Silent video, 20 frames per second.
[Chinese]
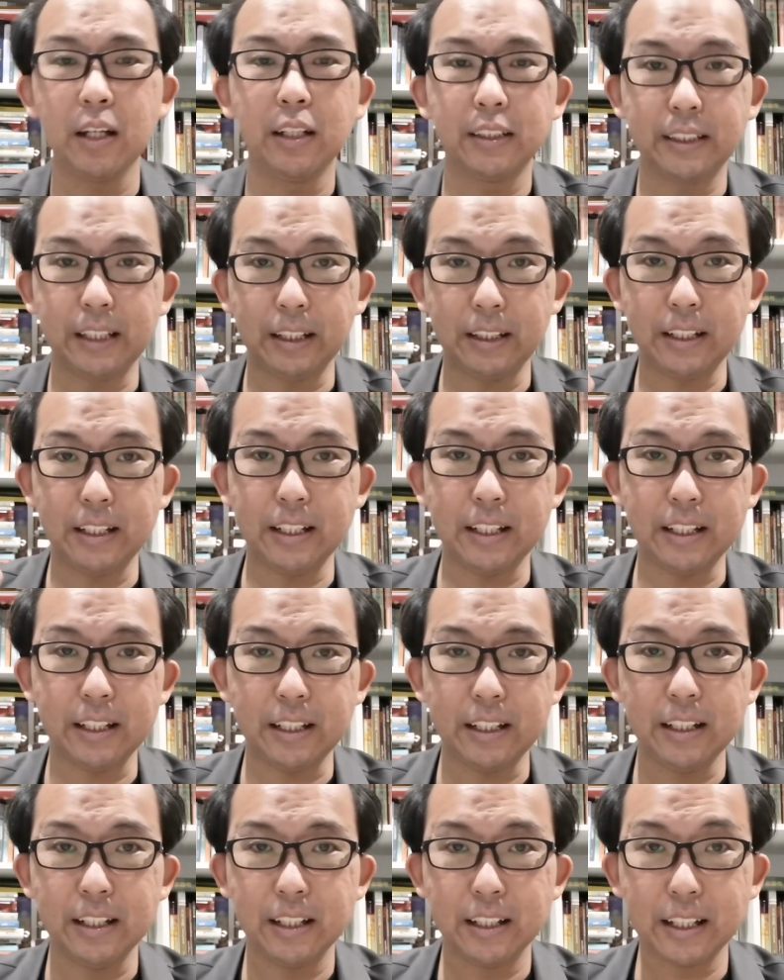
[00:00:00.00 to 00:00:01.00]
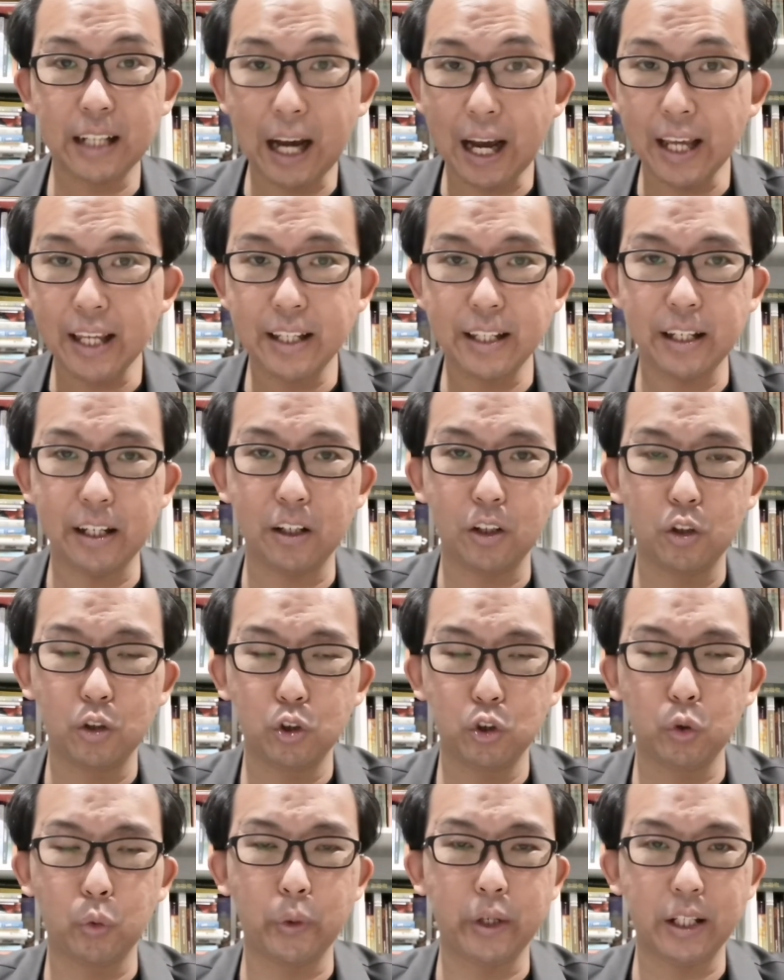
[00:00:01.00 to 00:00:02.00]
先提该隐
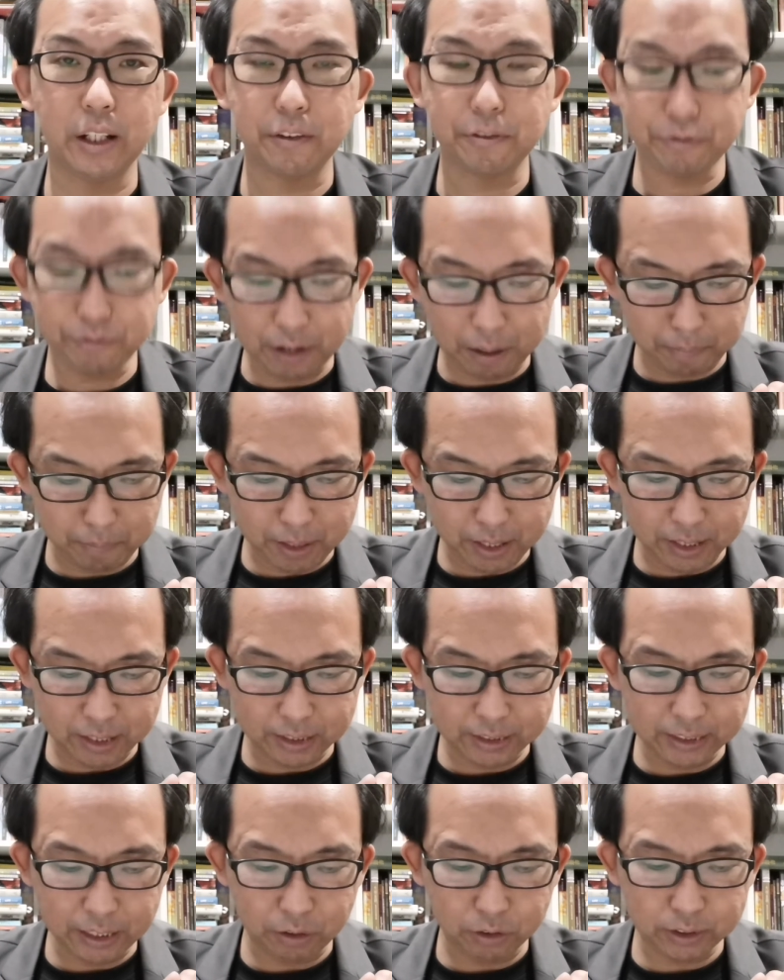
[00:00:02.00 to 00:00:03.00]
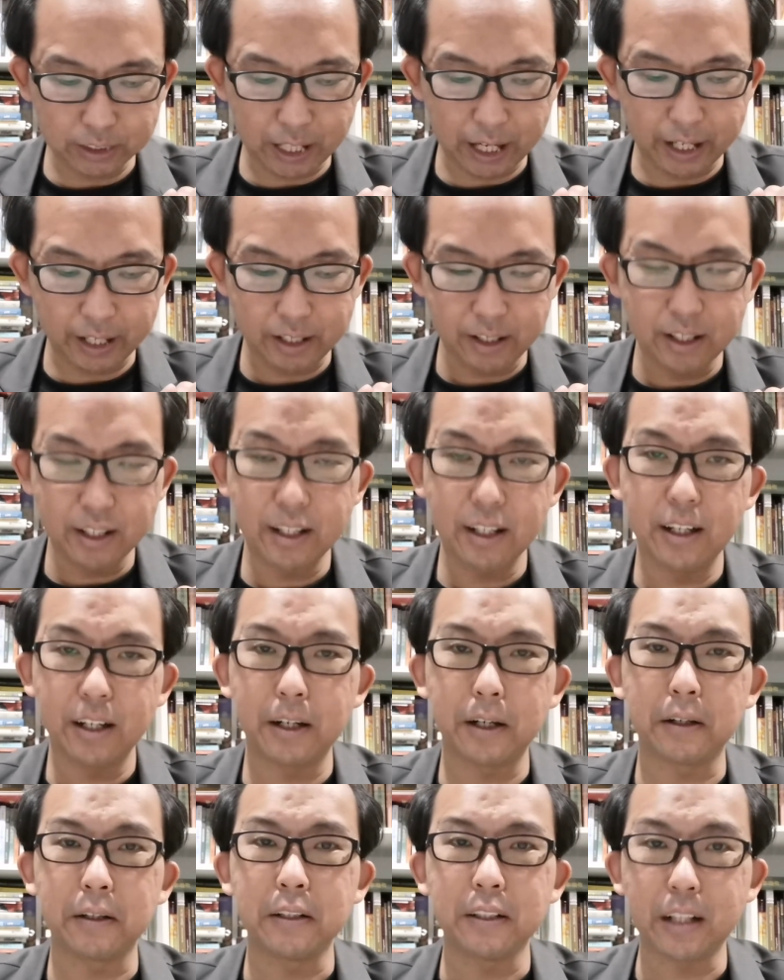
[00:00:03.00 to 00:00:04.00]
作为一个反面的教材
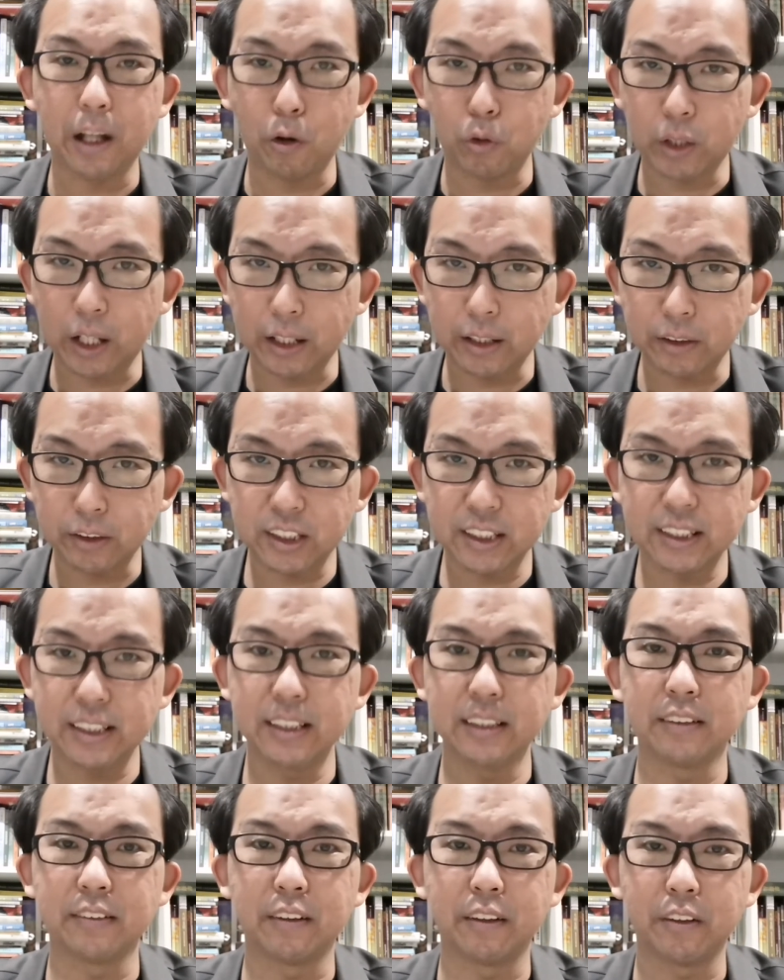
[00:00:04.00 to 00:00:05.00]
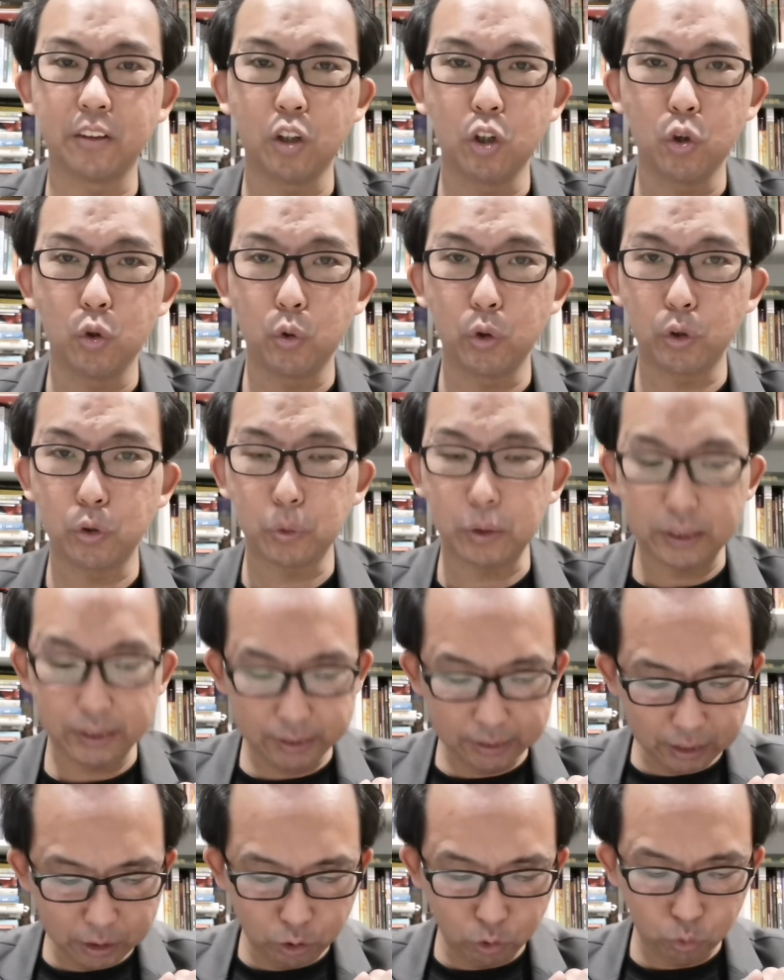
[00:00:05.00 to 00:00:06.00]
啊，然后谈到世人会对
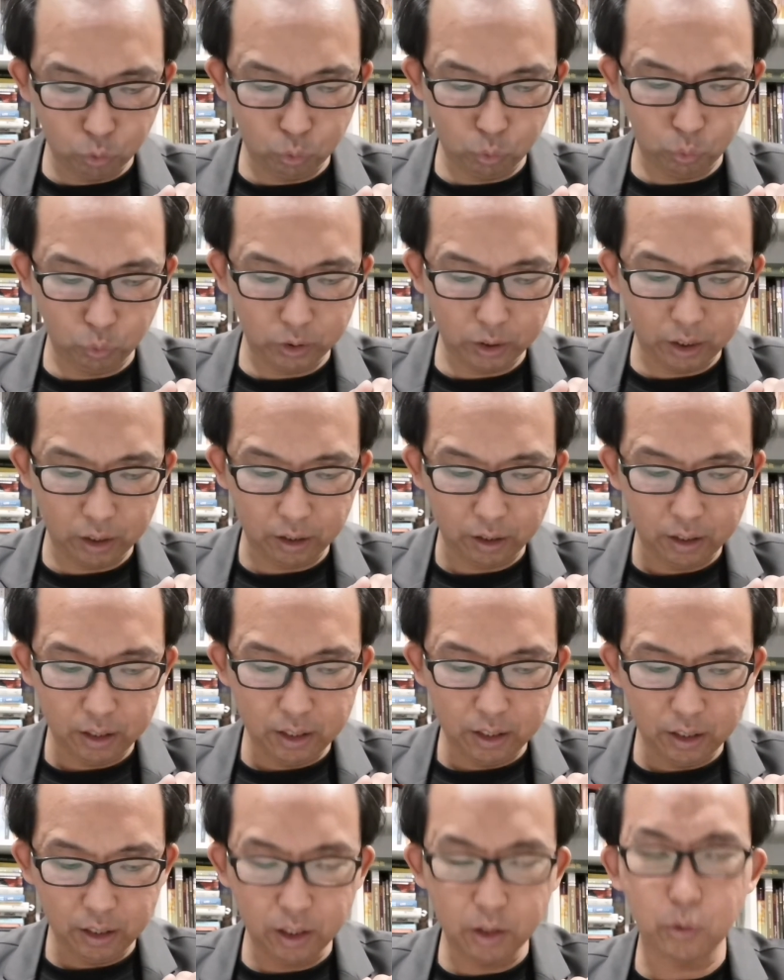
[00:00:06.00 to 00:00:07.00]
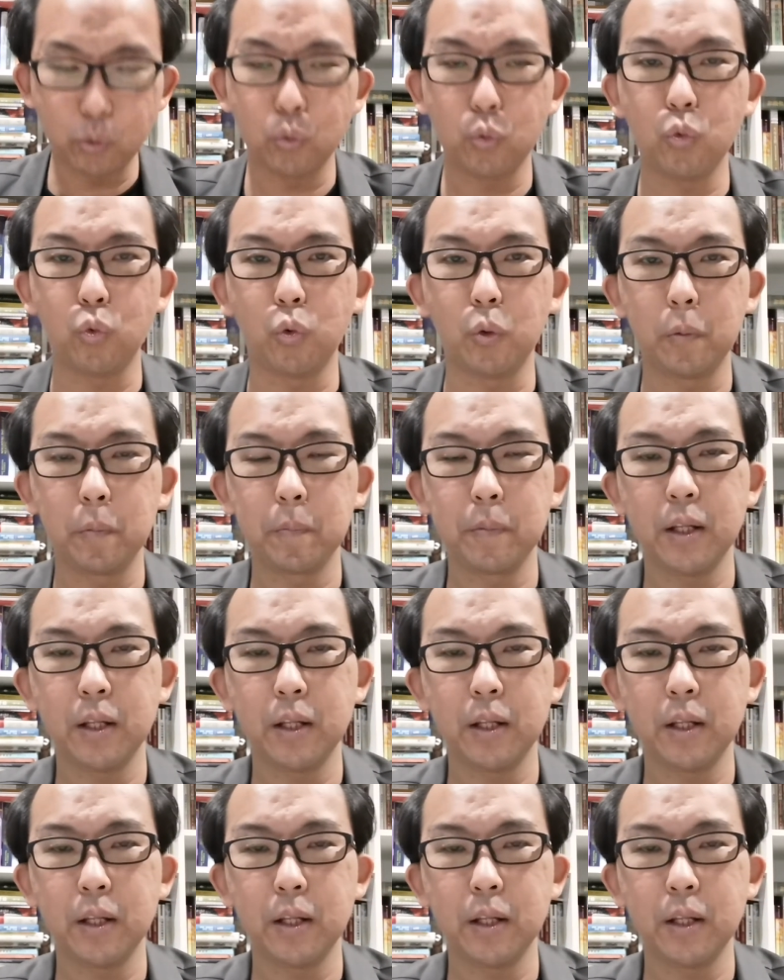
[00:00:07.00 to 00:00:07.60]
信徒的恨恶，